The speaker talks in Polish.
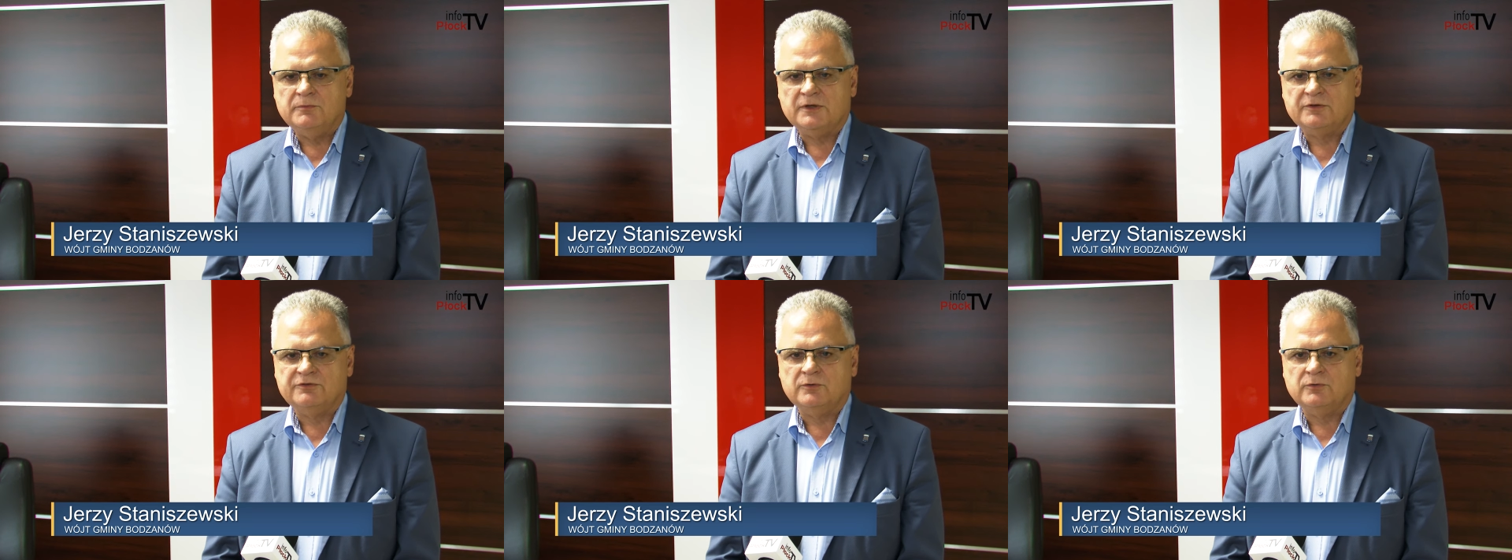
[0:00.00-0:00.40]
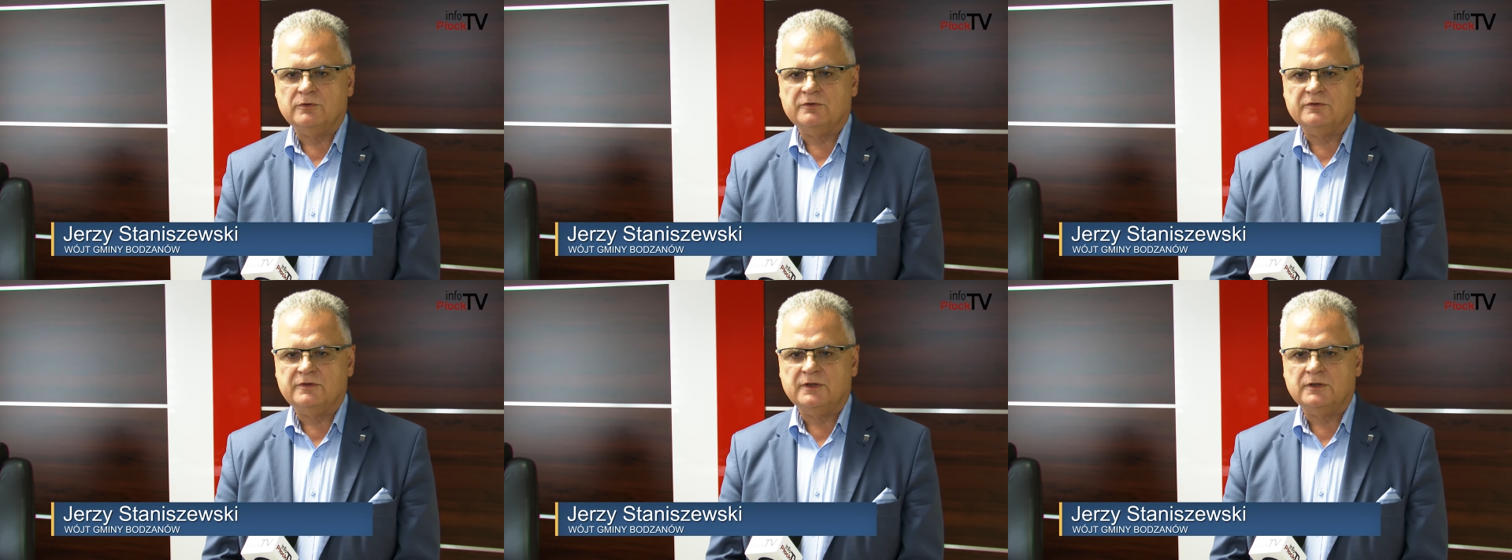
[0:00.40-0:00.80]

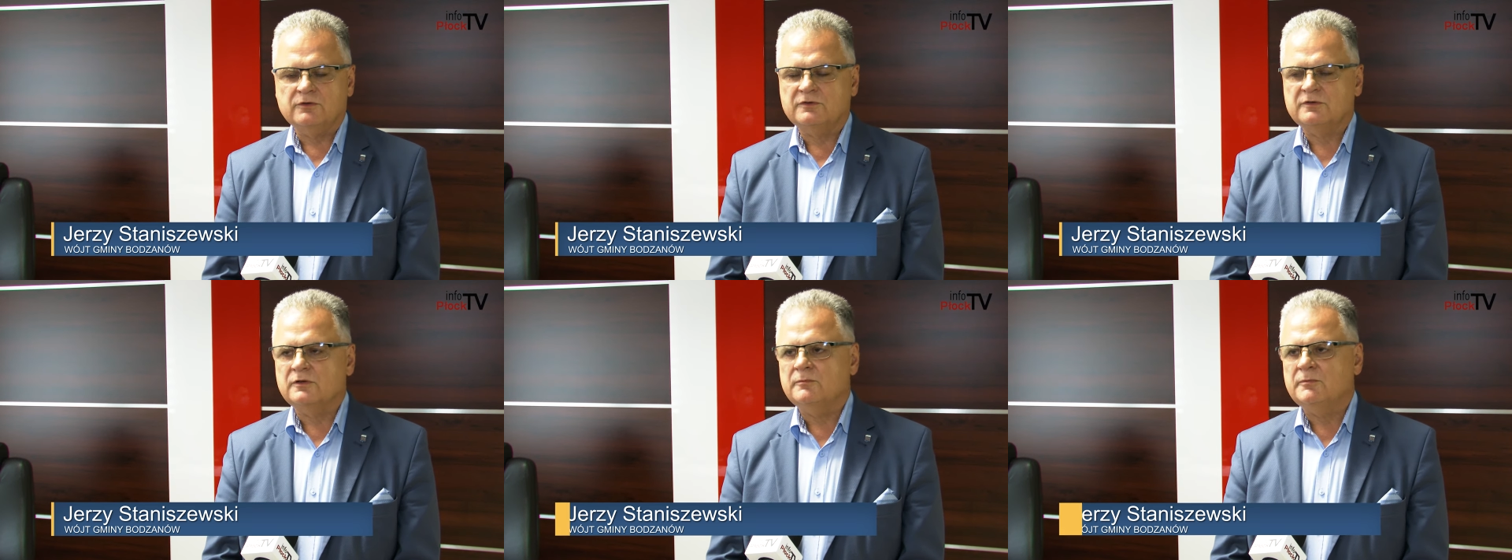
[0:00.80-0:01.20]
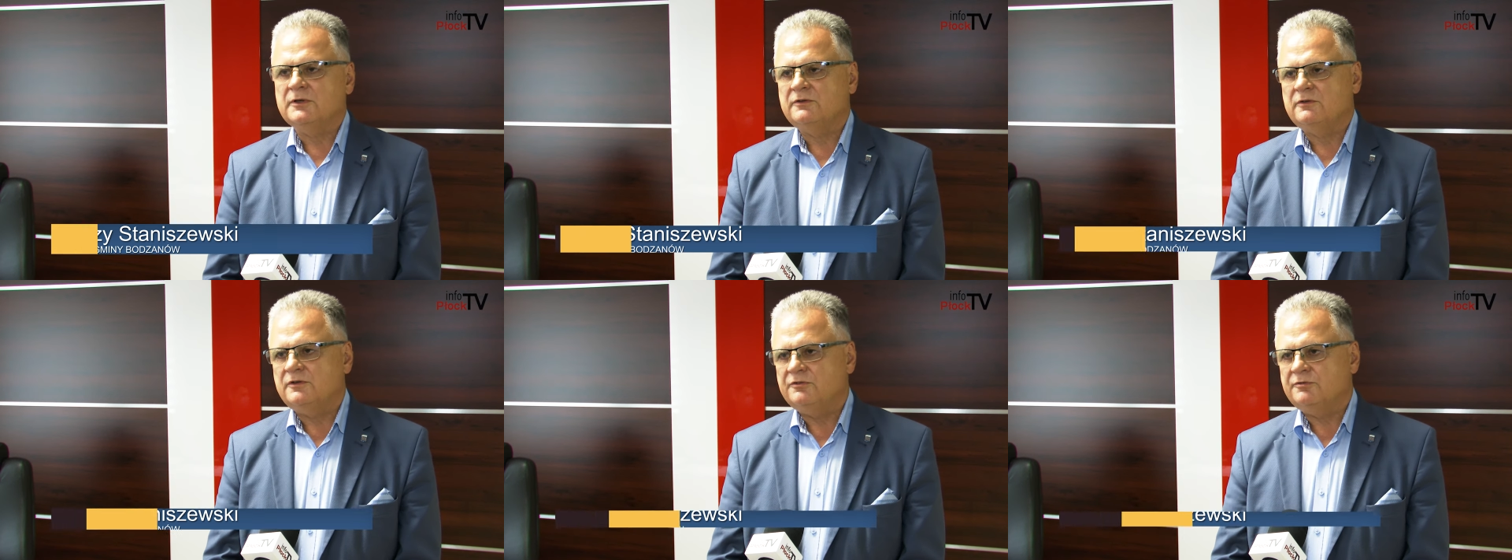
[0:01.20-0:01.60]
Marszałkowskiego
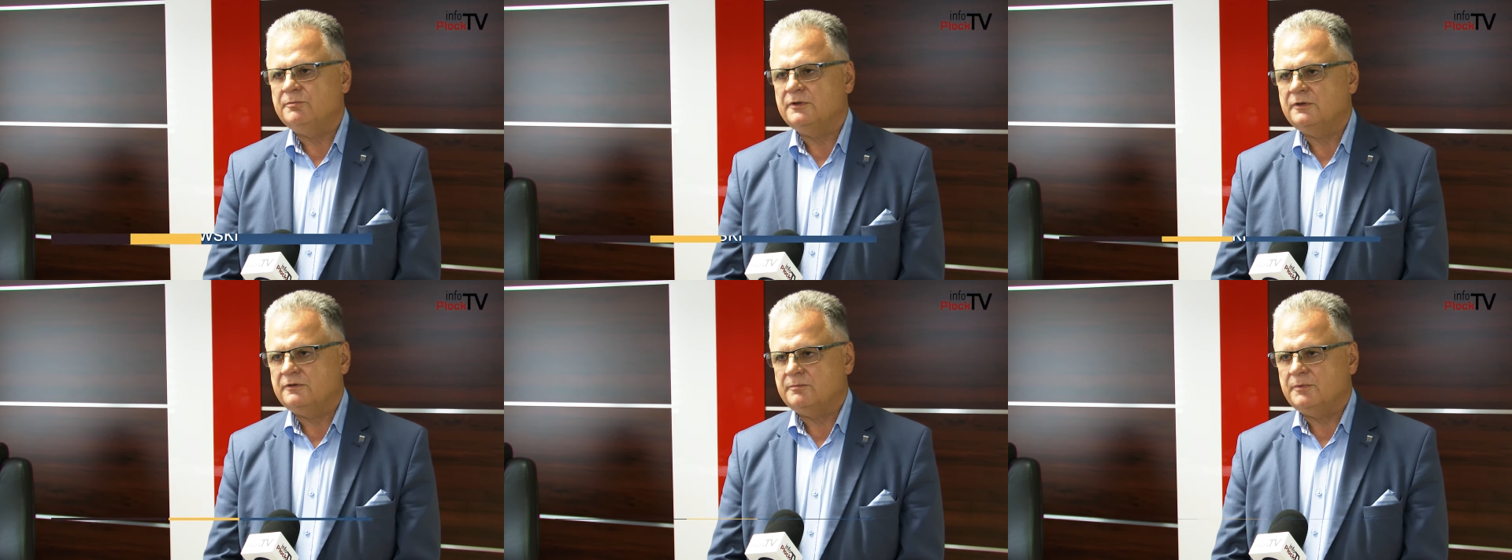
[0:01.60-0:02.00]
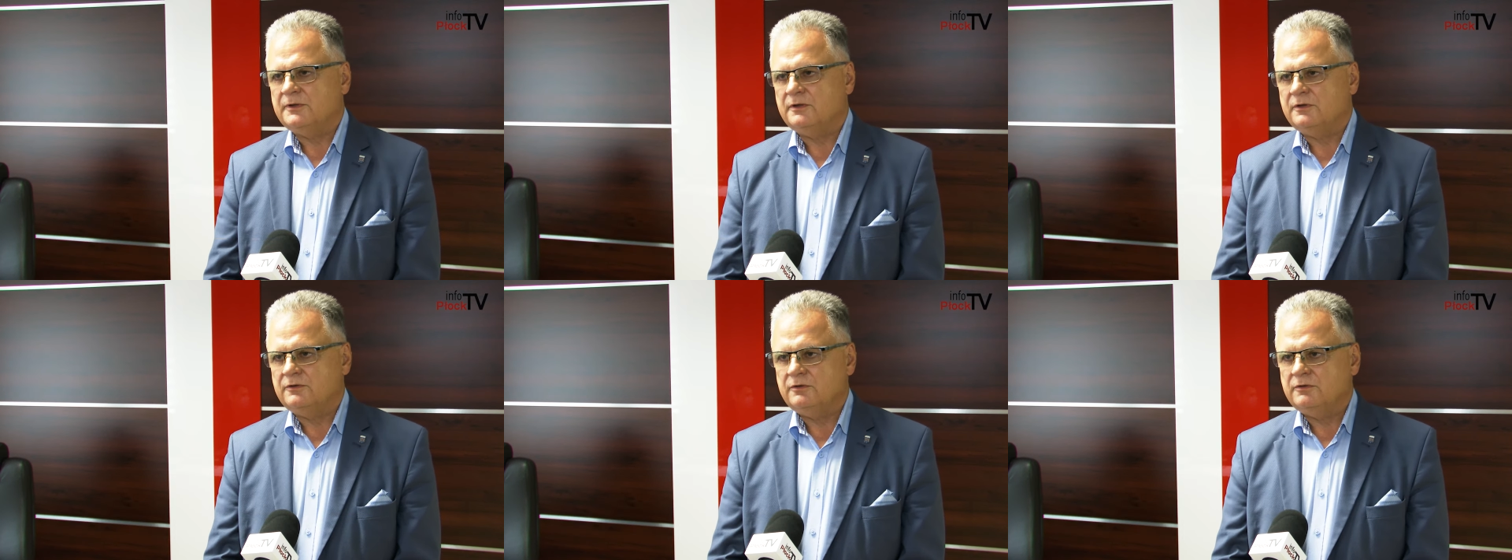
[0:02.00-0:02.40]
zgromadziliśmy
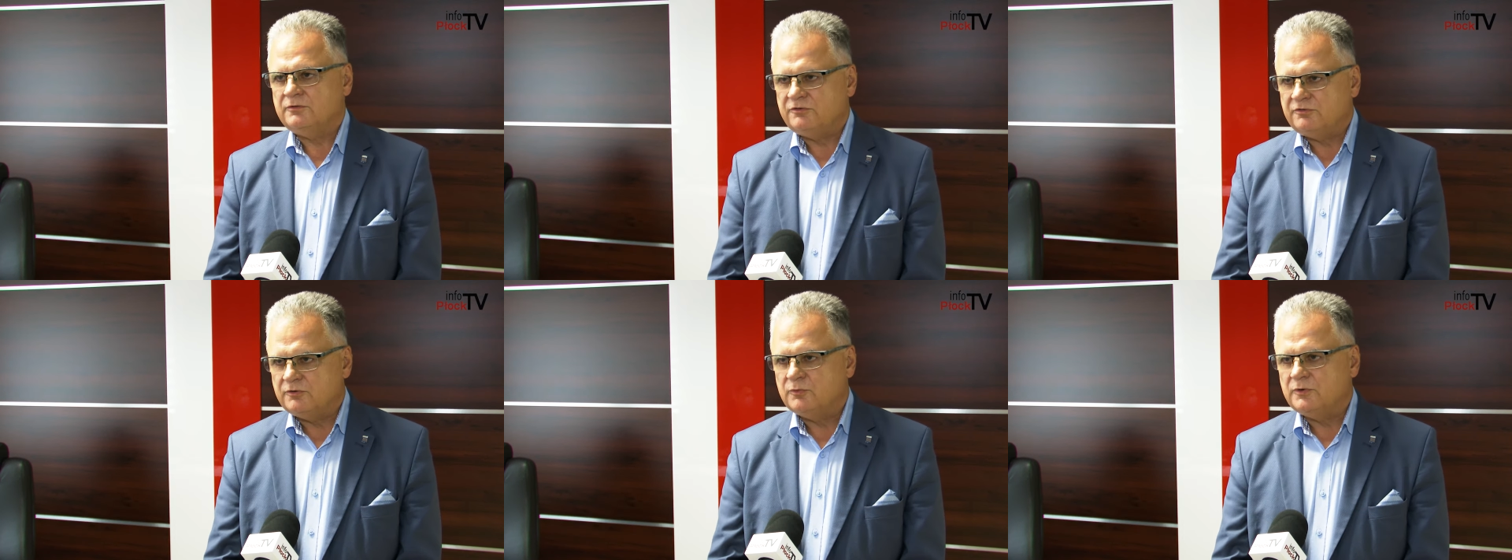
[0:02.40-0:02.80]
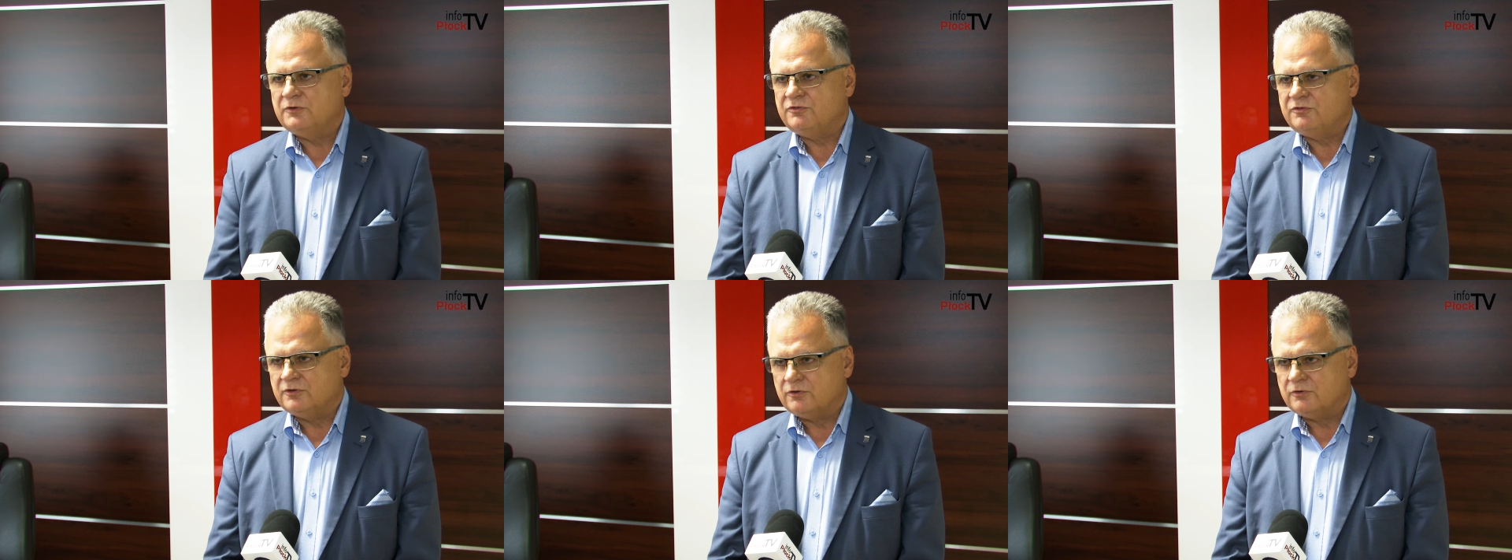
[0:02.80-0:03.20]
niezbędne siły i
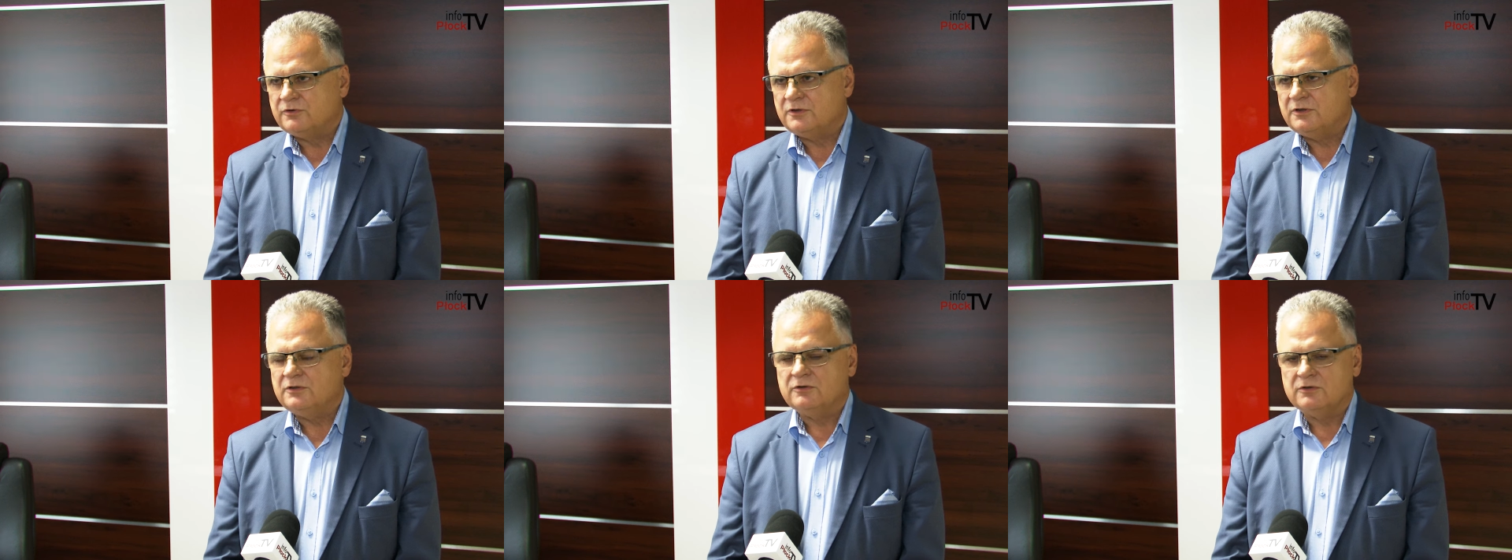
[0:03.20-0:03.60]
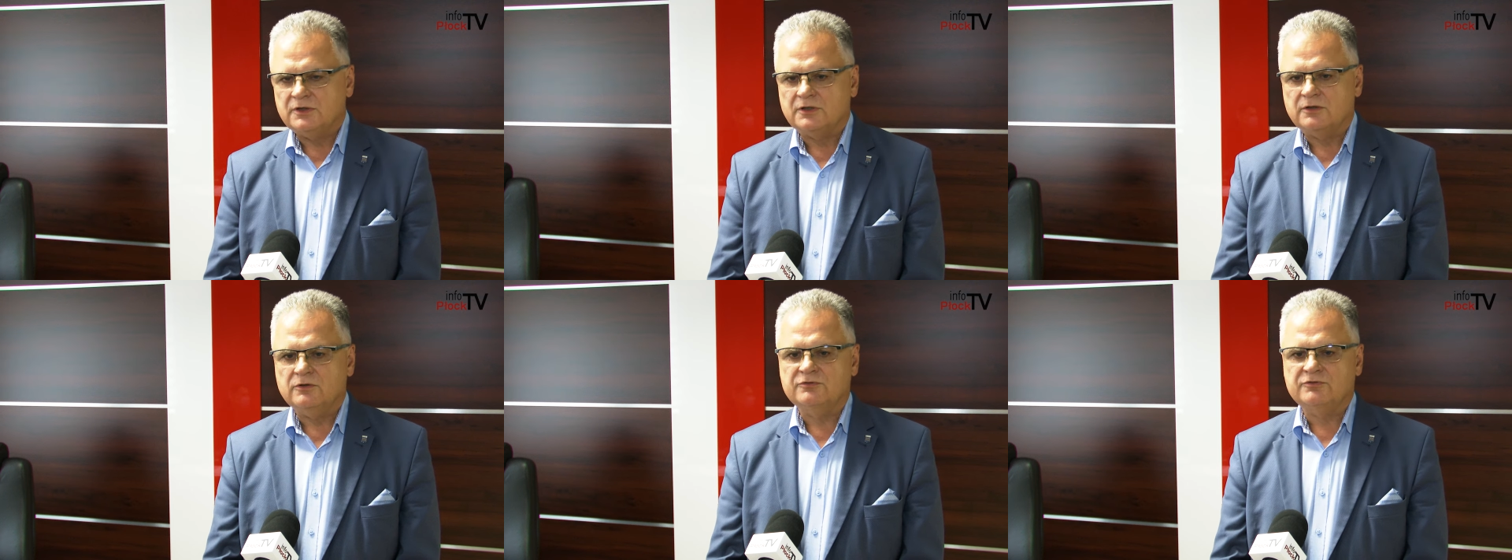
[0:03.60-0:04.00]
środki do
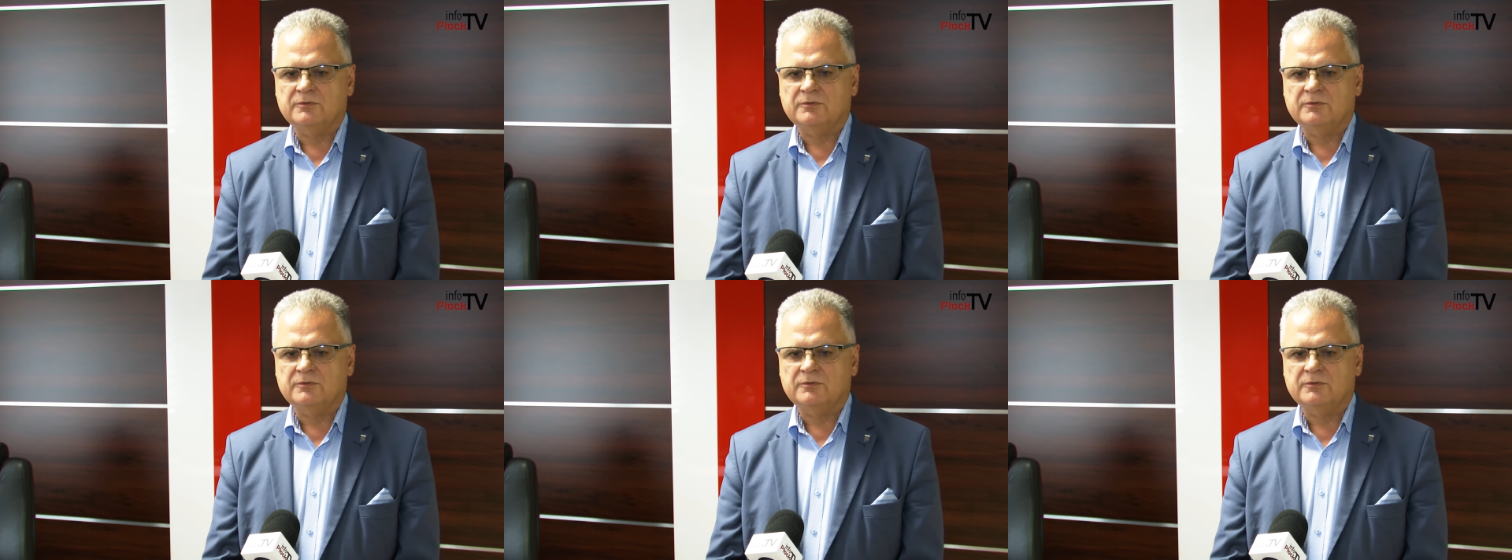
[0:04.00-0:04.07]
tego,